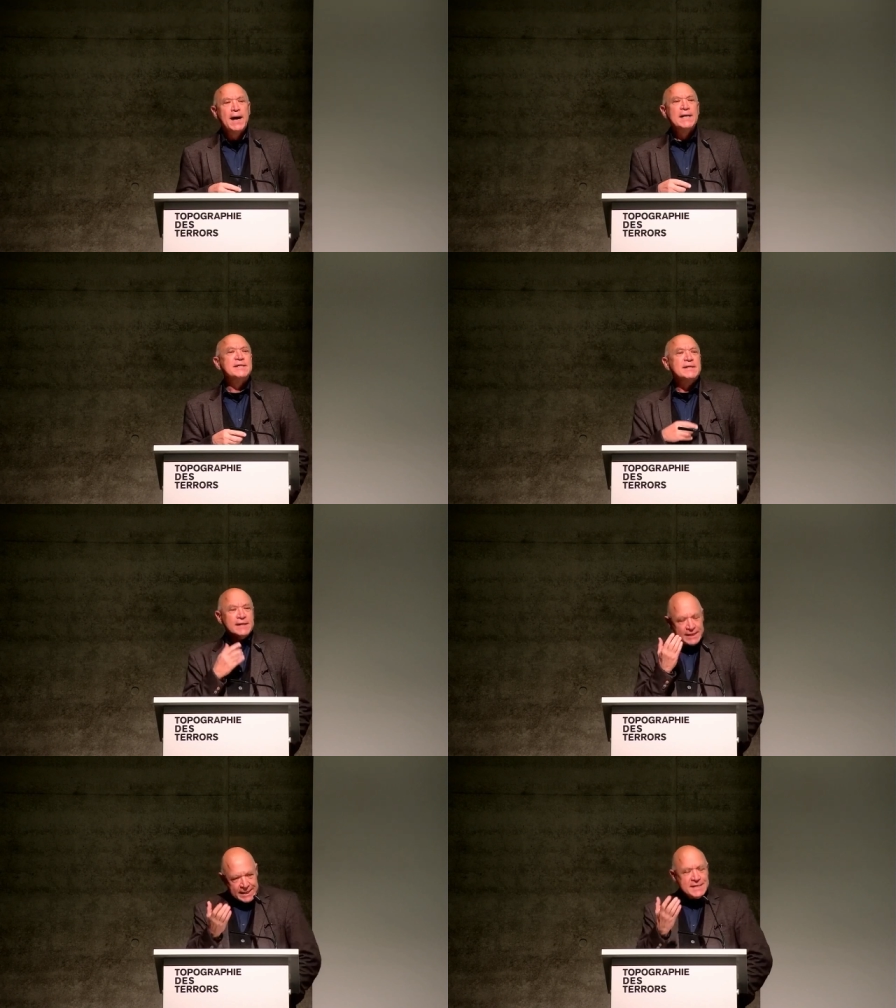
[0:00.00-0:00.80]
hatte
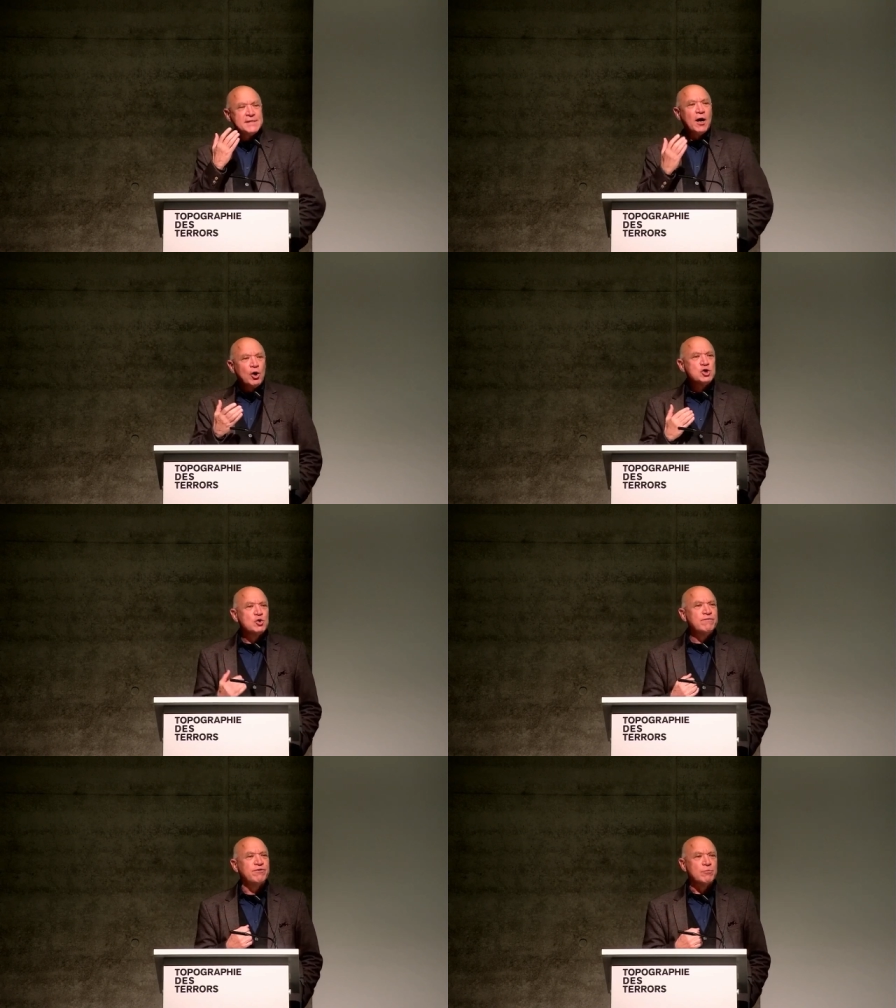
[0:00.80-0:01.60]
dies auch
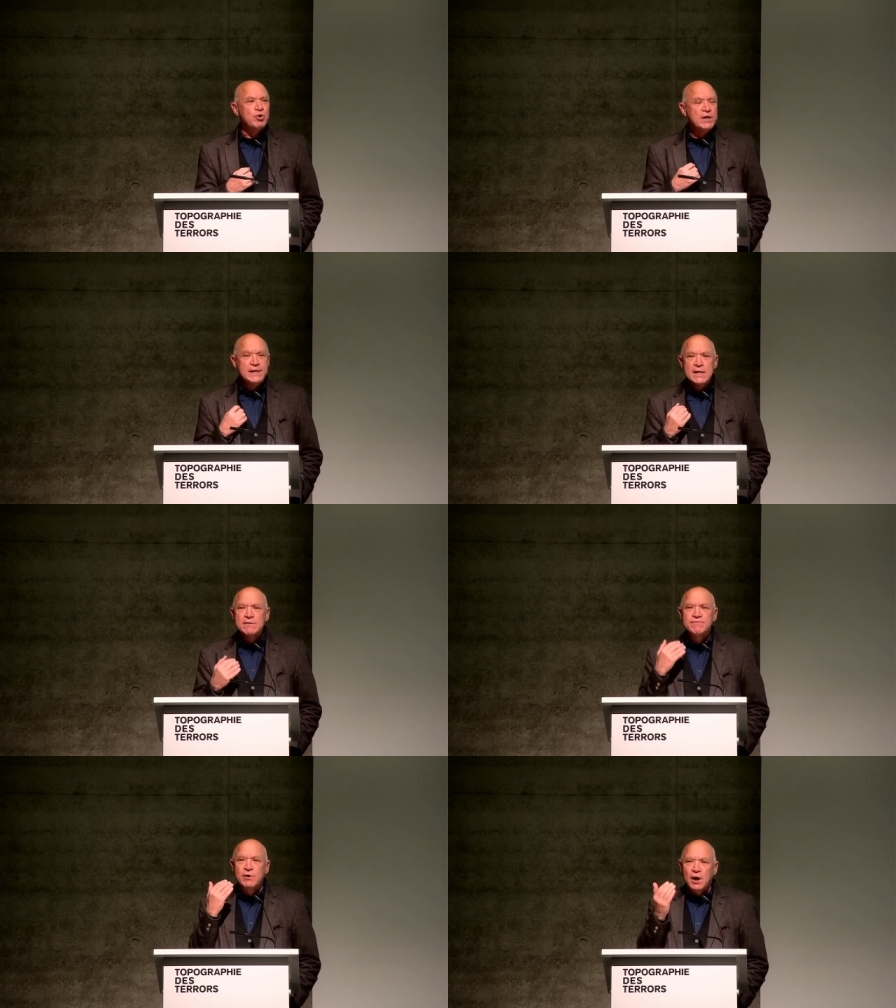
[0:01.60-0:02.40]
so
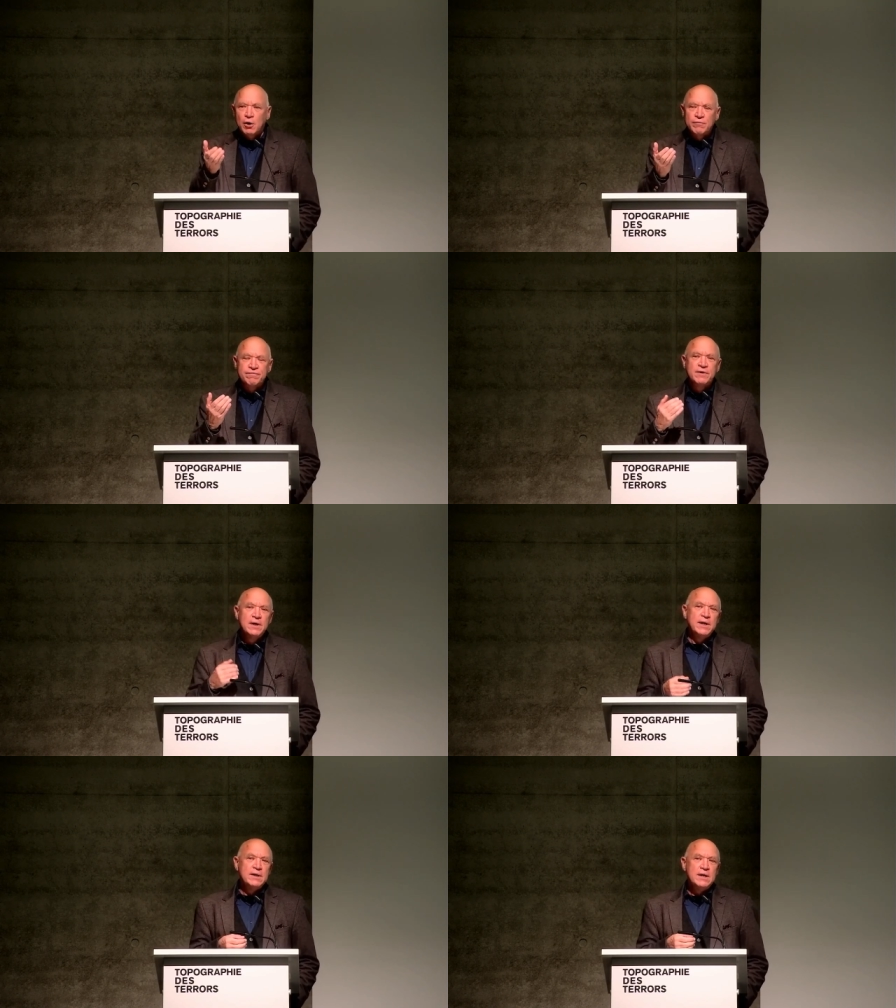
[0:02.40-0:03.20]
formuliert, worauf
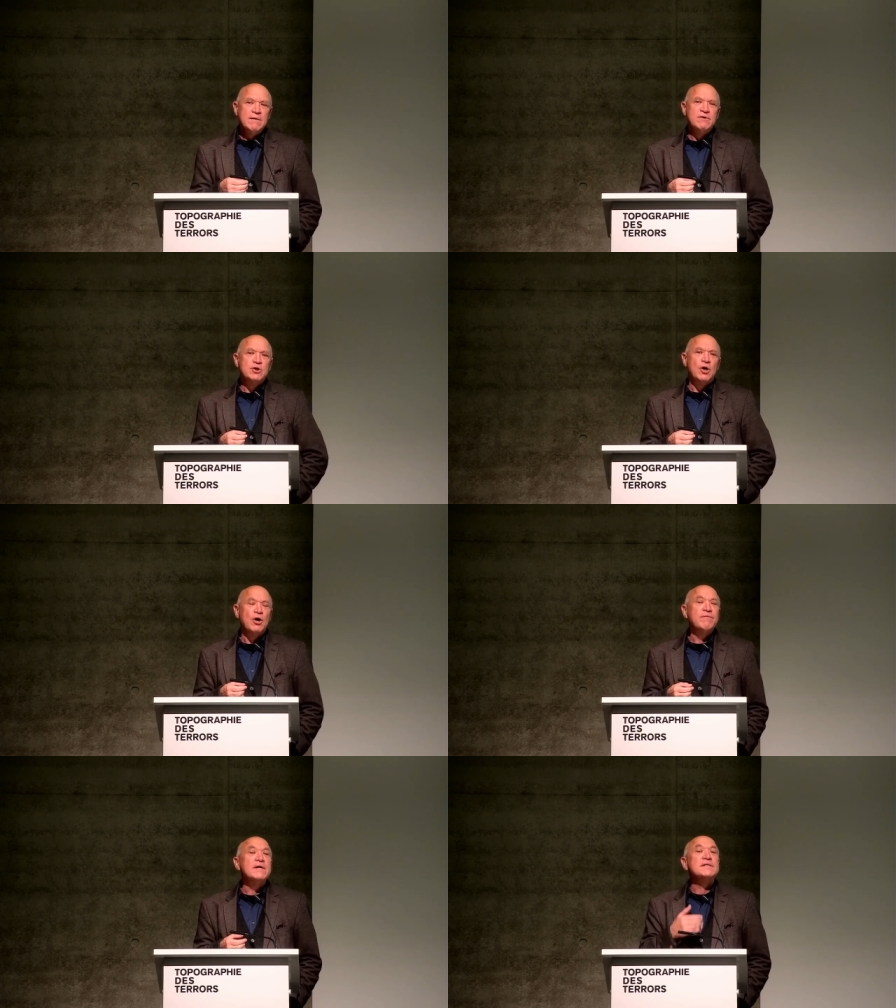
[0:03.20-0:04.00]
David
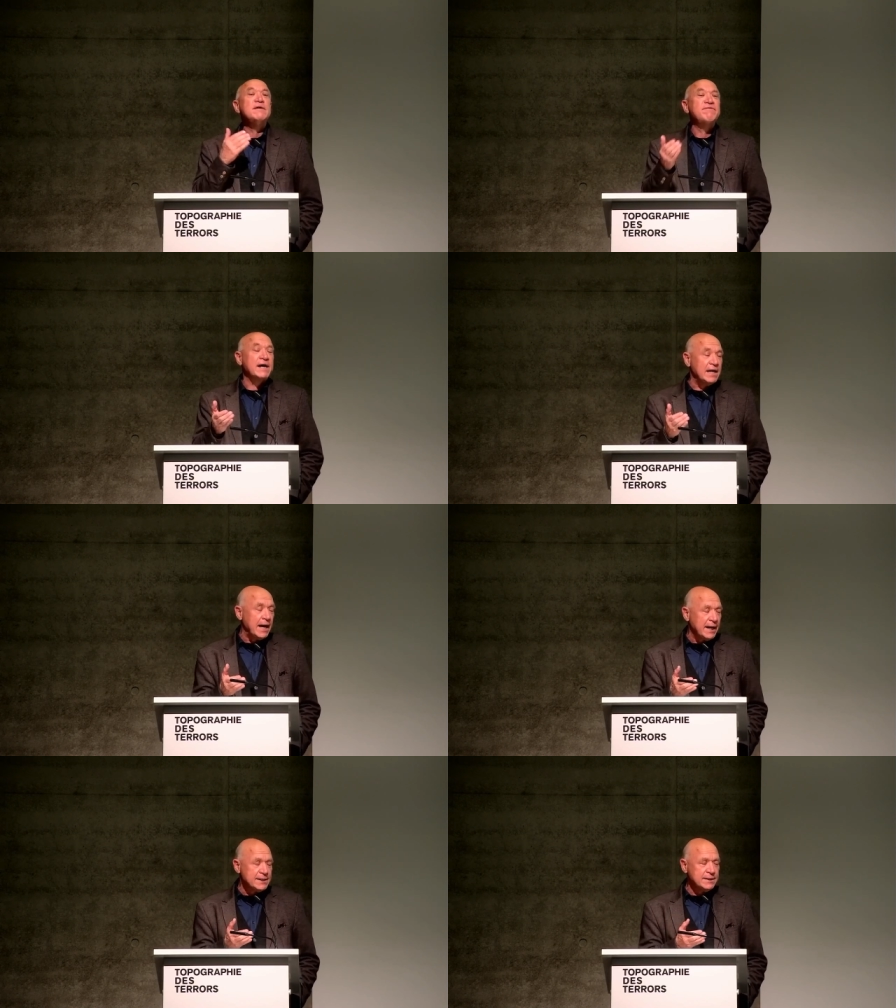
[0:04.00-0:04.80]
Irving sie
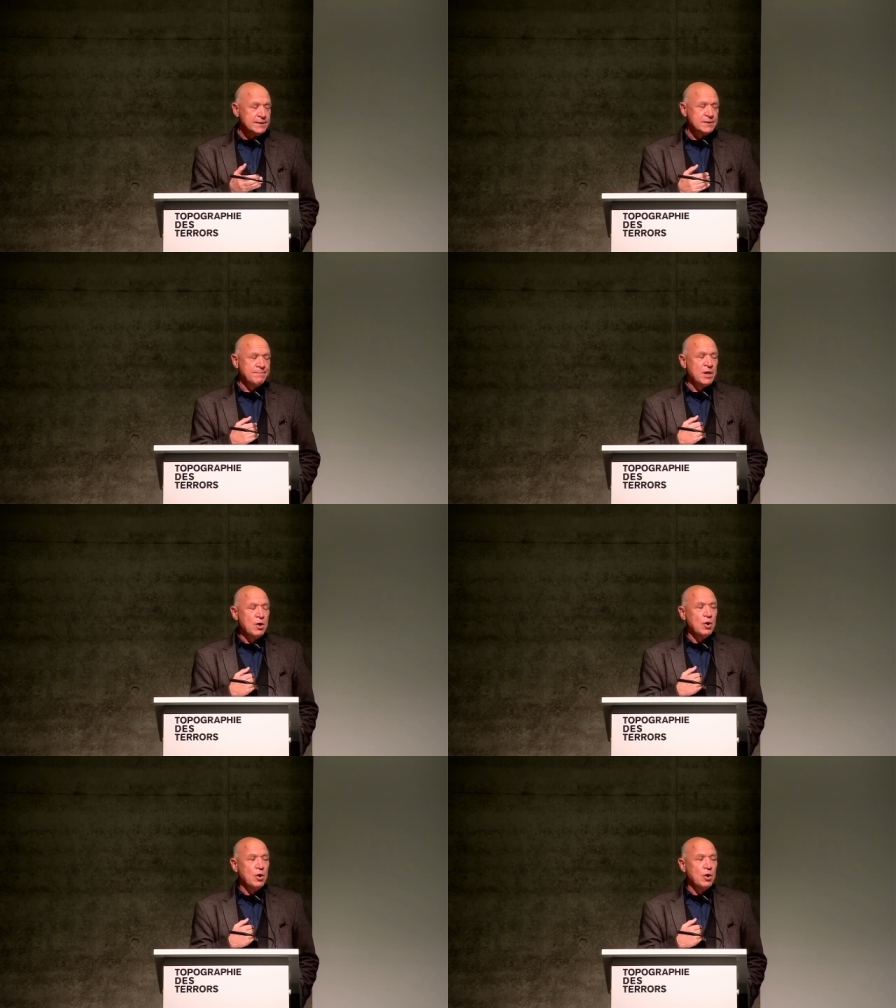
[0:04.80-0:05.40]
verklagt hat